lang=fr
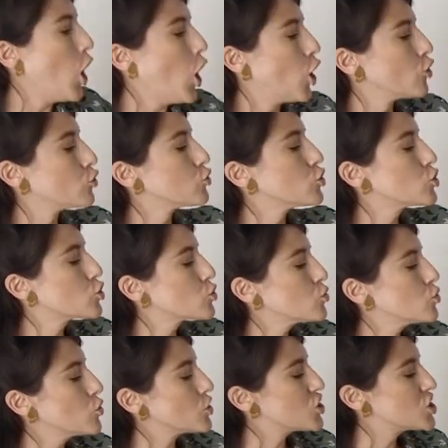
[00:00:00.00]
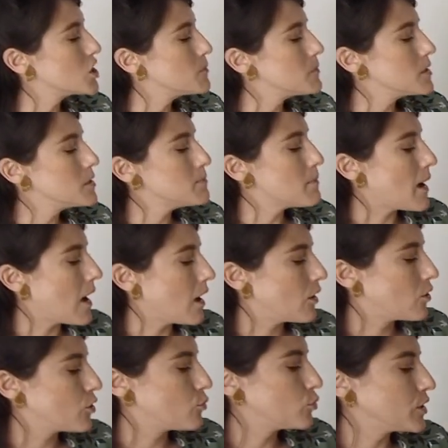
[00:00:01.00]
En dessous, j'ai mis
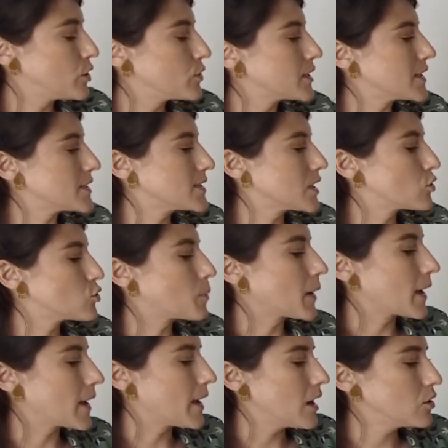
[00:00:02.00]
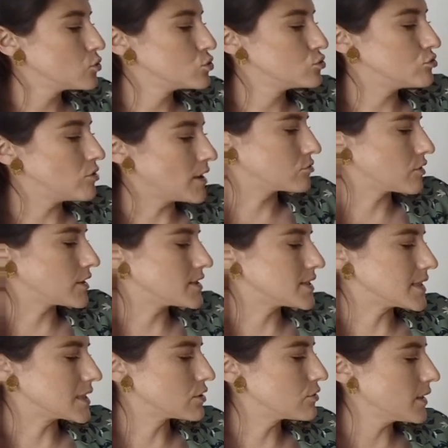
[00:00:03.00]
ma, euh, mon alocasia cuprea ou Red,
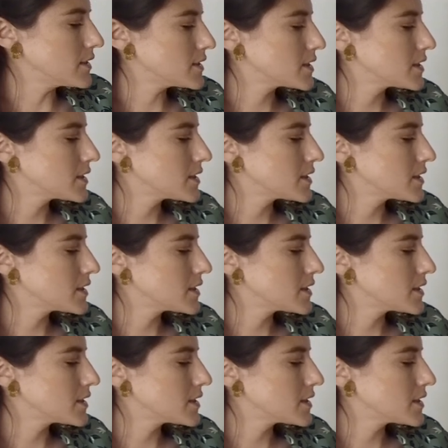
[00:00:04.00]
Secret